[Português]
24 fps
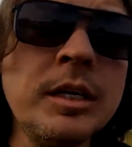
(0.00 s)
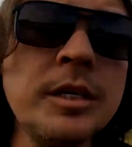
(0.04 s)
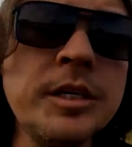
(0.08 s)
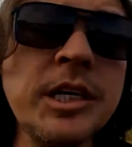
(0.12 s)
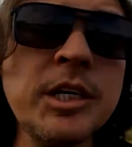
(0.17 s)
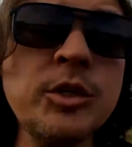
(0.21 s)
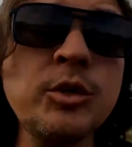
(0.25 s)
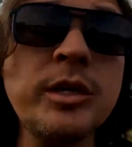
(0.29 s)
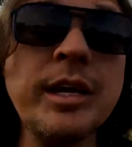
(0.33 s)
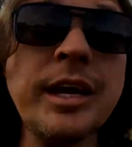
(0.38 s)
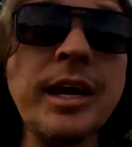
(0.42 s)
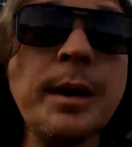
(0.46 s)

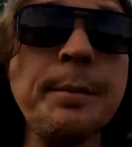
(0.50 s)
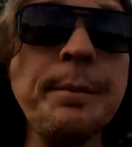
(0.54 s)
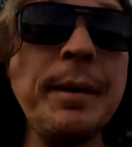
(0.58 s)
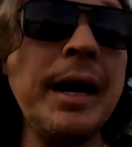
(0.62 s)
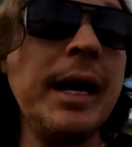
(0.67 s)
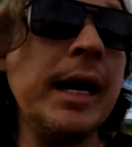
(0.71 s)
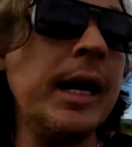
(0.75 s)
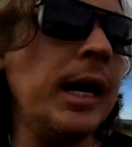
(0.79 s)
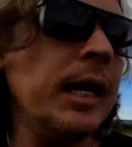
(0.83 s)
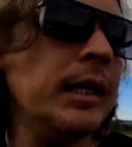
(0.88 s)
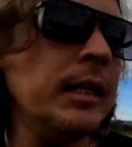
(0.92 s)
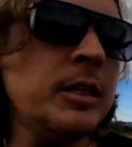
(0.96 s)
Gente, o que é
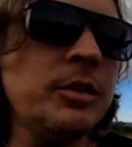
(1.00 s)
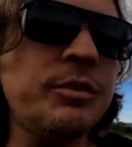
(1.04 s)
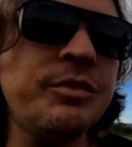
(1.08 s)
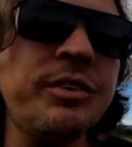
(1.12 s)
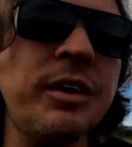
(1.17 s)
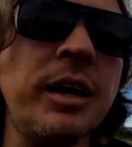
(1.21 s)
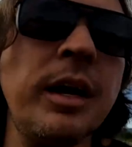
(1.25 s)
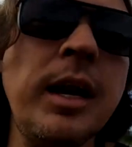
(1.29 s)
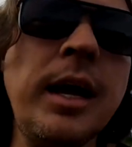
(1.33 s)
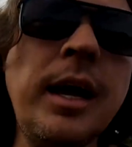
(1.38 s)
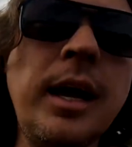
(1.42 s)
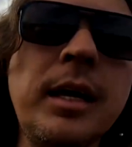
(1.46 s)
bacana de
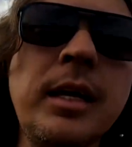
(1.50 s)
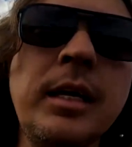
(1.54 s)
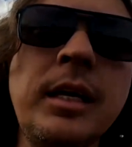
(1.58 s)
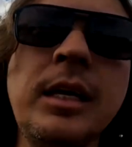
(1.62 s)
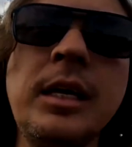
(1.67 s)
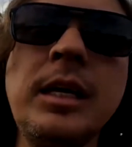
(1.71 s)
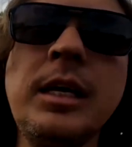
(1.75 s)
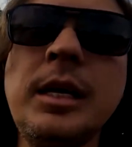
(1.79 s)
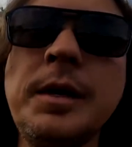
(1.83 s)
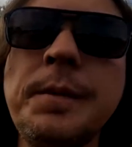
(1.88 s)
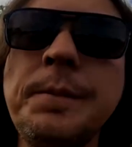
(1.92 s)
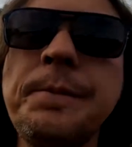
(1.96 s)
falar é
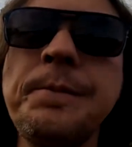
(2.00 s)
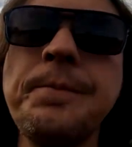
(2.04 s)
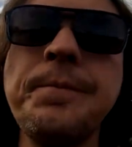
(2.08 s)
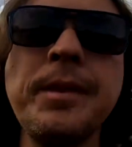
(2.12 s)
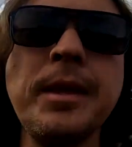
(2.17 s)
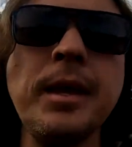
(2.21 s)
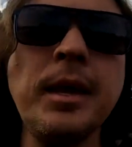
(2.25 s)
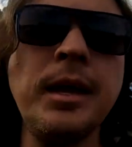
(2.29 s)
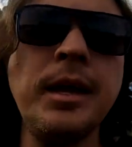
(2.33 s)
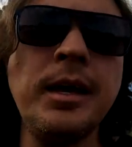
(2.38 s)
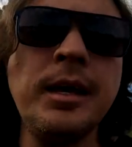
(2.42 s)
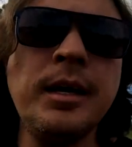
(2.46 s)
que
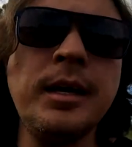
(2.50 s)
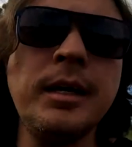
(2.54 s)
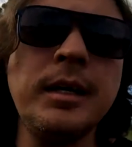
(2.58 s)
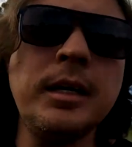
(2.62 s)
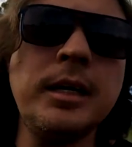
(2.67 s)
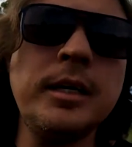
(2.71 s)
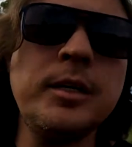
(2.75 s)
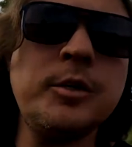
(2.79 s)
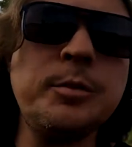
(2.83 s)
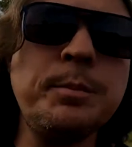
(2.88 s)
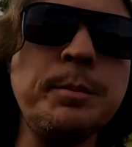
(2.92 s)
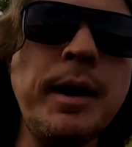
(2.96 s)

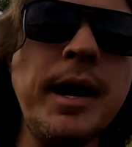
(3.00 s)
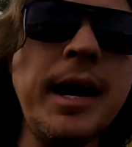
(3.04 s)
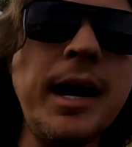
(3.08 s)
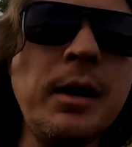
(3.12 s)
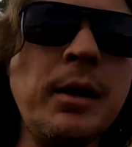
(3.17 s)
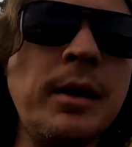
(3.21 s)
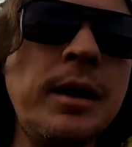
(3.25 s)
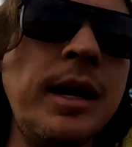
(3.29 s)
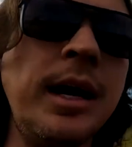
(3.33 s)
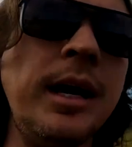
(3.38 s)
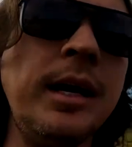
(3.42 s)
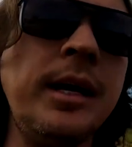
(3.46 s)
a gente
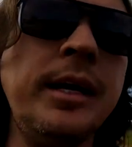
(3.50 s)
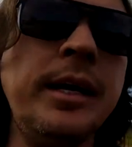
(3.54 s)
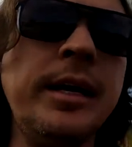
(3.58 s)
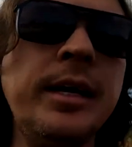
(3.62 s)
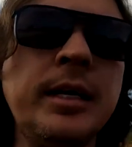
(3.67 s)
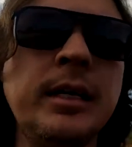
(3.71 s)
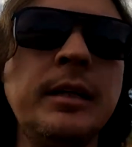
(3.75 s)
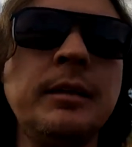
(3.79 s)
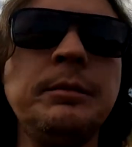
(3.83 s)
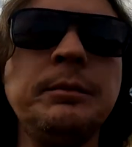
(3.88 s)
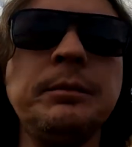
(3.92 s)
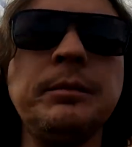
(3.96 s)
marca,
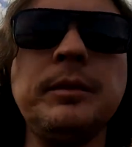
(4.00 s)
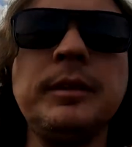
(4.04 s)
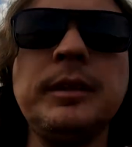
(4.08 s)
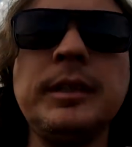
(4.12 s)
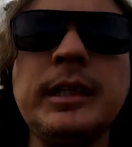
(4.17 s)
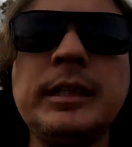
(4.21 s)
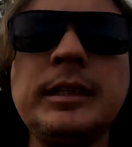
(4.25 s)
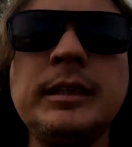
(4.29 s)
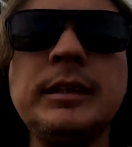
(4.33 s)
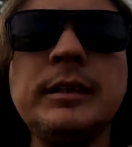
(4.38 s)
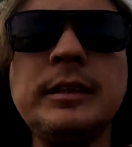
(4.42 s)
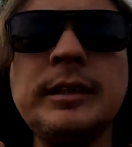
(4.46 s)
galera.
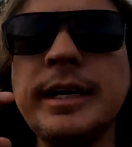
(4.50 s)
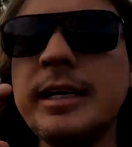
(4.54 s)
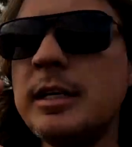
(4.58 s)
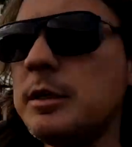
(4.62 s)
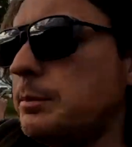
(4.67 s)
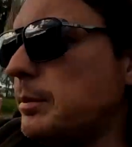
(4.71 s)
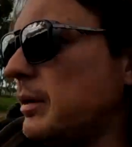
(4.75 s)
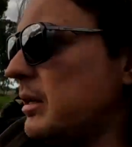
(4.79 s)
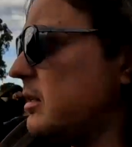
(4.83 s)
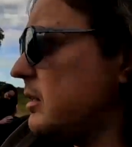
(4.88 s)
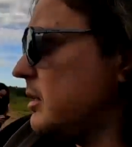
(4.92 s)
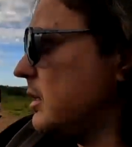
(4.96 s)
Tem três
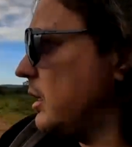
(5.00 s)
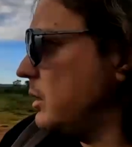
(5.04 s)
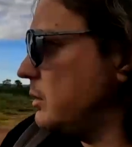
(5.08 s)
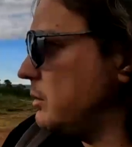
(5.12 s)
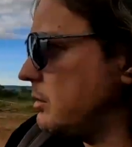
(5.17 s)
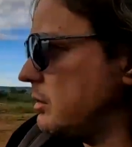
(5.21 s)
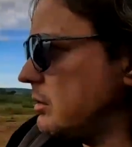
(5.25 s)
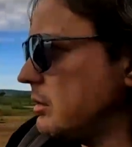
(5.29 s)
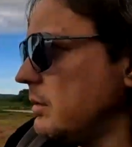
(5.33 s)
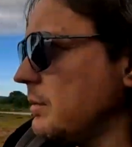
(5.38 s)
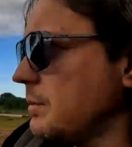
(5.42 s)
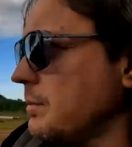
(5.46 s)

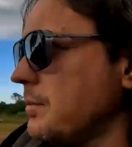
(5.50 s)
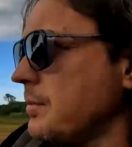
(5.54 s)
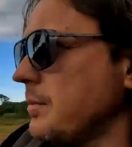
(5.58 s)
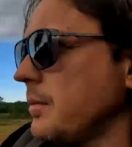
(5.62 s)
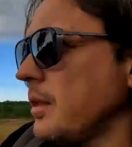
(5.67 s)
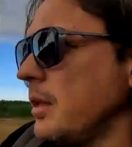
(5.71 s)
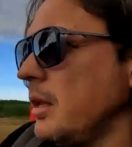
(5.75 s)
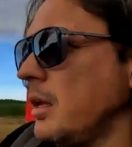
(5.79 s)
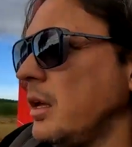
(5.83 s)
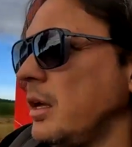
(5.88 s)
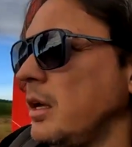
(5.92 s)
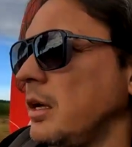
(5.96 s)
passeios.
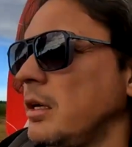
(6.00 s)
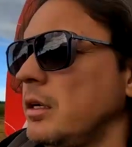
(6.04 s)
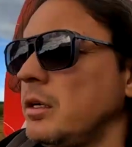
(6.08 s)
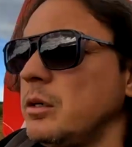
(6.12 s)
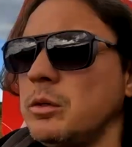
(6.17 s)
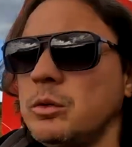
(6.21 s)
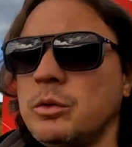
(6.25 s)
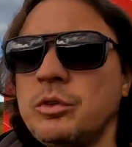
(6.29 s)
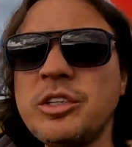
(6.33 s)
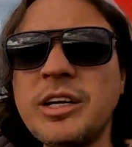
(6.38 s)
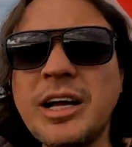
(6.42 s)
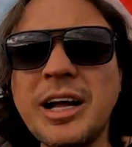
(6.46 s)

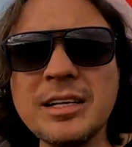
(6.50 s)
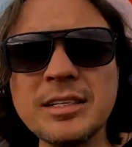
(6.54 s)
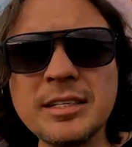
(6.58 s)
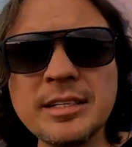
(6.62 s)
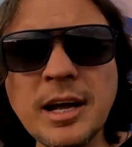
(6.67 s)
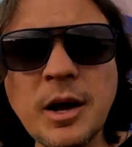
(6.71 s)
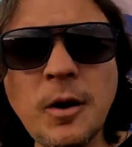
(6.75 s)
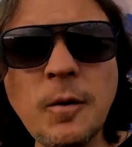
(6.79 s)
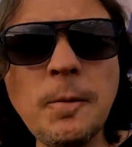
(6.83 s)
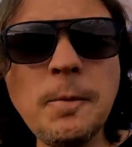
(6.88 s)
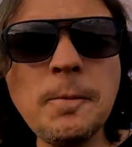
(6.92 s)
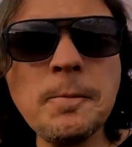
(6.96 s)
De
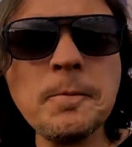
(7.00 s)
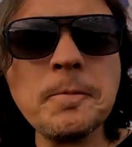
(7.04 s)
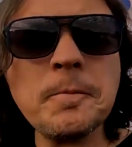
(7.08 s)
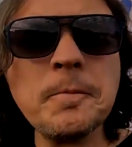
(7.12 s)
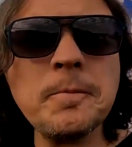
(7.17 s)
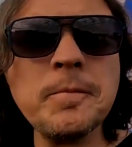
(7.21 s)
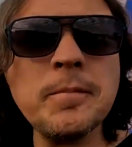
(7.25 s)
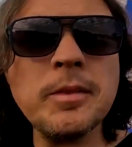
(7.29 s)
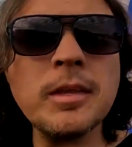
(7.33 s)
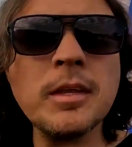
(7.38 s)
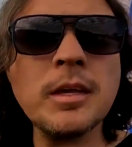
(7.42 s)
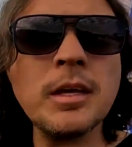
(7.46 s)
casal,
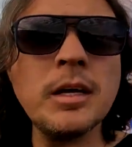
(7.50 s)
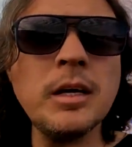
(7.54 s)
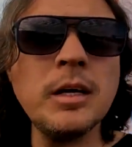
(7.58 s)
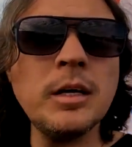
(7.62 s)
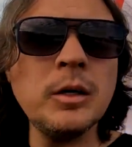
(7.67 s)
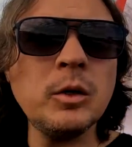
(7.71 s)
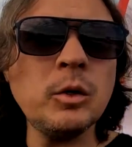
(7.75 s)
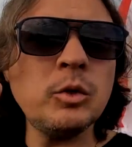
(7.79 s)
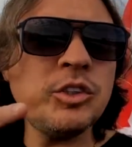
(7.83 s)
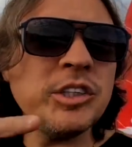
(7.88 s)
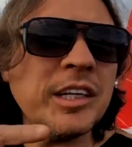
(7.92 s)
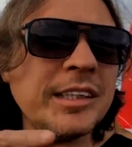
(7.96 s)

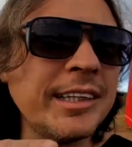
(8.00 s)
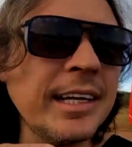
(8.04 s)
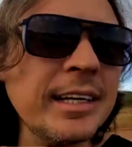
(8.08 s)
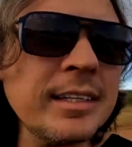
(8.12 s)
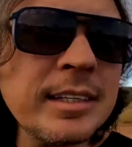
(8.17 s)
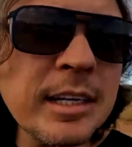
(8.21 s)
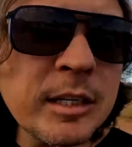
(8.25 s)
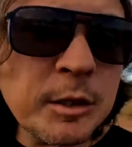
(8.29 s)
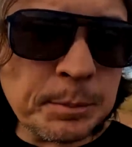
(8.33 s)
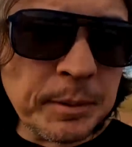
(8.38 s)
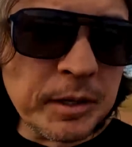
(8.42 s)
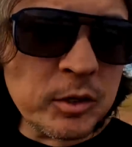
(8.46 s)
de até
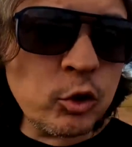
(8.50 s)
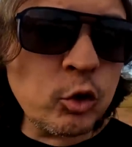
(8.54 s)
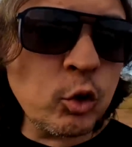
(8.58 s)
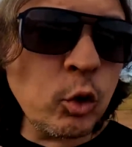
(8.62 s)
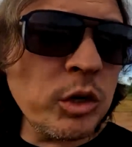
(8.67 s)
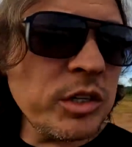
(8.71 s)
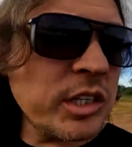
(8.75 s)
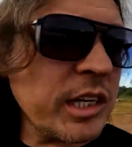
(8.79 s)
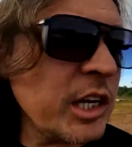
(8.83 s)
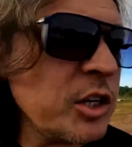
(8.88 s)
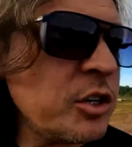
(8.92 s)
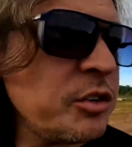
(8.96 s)
seis
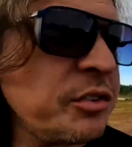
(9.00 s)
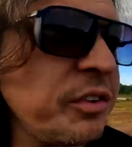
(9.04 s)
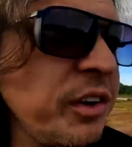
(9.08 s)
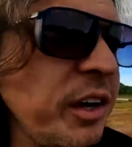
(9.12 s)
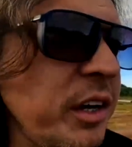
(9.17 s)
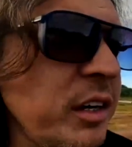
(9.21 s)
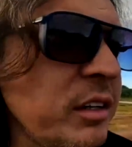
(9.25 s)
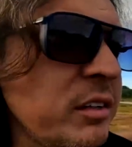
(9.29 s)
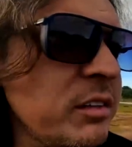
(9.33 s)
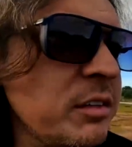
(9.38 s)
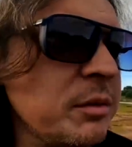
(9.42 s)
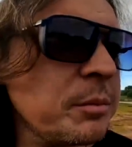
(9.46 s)
pessoas que a gente
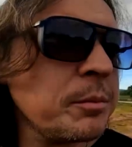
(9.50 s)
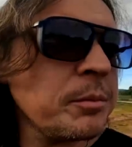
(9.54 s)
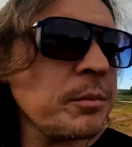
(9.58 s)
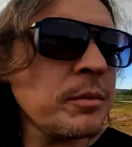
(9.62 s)
fez.